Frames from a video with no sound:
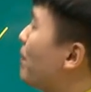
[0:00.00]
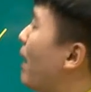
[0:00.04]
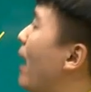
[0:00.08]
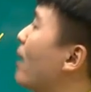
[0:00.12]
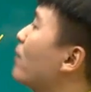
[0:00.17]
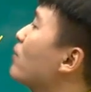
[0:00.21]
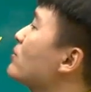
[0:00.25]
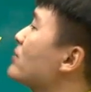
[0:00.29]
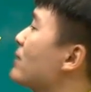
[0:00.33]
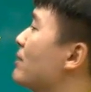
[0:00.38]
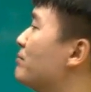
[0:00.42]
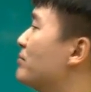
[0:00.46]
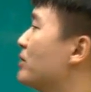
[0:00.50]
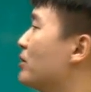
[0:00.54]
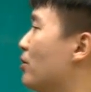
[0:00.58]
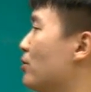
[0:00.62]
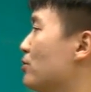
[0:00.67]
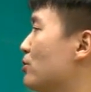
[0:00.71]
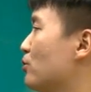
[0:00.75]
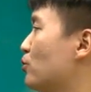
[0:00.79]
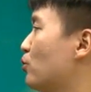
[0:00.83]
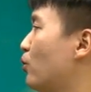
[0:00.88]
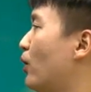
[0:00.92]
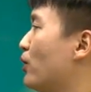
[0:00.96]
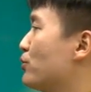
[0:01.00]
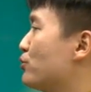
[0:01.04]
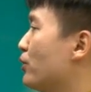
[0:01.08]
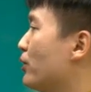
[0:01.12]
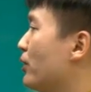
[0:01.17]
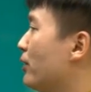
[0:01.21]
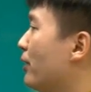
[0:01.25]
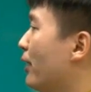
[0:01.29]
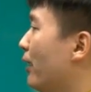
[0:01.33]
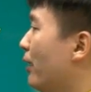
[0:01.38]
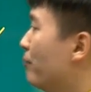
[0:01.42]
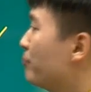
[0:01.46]
바로 잡는 것을 도와줘야
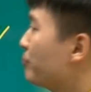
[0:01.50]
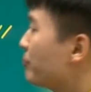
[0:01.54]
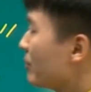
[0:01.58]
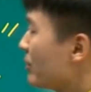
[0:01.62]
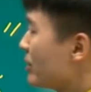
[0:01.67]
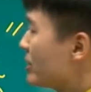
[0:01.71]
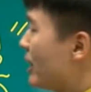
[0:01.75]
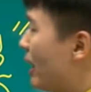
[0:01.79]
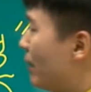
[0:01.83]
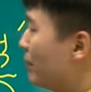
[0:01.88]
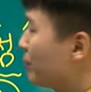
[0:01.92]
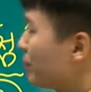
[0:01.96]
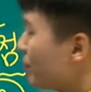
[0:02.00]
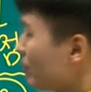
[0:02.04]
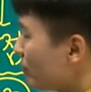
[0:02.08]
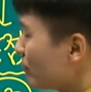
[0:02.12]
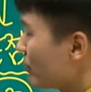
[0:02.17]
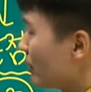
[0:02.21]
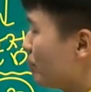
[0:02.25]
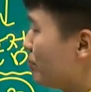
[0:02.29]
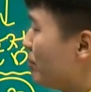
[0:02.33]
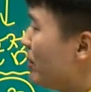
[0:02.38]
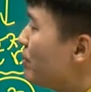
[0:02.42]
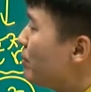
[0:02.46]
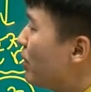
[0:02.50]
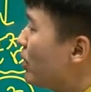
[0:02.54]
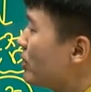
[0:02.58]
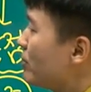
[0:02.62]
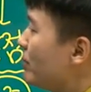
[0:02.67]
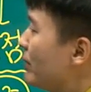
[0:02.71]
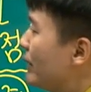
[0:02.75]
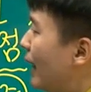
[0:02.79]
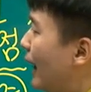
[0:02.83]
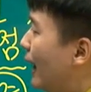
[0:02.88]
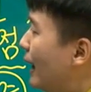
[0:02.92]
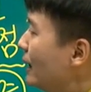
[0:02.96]
된대요. 자,
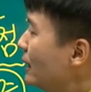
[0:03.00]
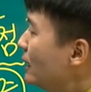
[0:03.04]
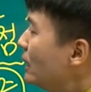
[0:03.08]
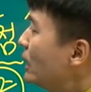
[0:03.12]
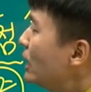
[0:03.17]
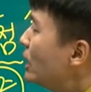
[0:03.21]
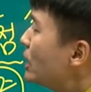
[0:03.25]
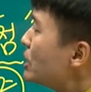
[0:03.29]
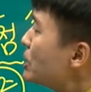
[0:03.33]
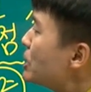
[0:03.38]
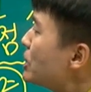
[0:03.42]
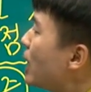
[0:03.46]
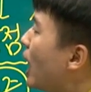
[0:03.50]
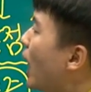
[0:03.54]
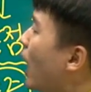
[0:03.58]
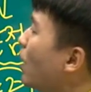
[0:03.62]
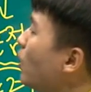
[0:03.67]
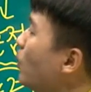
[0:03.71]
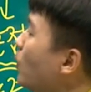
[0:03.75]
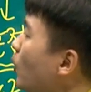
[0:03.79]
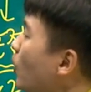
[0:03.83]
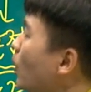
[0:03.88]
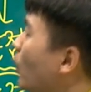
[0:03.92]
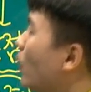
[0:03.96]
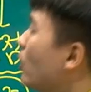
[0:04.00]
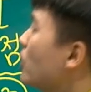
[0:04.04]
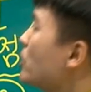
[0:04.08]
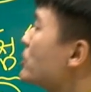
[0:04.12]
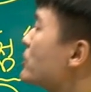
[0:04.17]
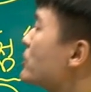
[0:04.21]
B번입니다. 샹호